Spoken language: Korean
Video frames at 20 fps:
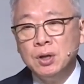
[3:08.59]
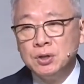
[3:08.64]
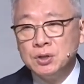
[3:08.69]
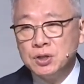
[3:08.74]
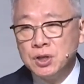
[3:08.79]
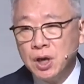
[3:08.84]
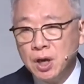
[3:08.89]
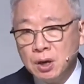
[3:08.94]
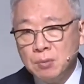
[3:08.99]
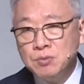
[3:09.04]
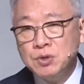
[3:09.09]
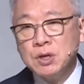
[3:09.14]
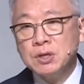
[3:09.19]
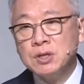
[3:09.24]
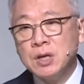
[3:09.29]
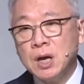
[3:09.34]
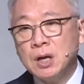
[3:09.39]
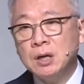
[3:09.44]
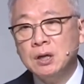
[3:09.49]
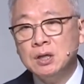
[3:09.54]
체험적
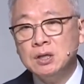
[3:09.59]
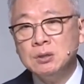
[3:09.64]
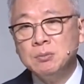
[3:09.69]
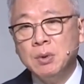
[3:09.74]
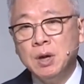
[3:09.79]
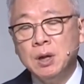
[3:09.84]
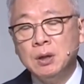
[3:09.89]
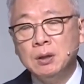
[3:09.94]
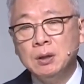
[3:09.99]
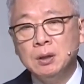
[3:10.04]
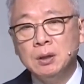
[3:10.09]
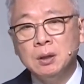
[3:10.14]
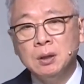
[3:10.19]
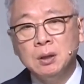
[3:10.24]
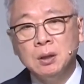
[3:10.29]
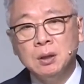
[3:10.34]
사건이지만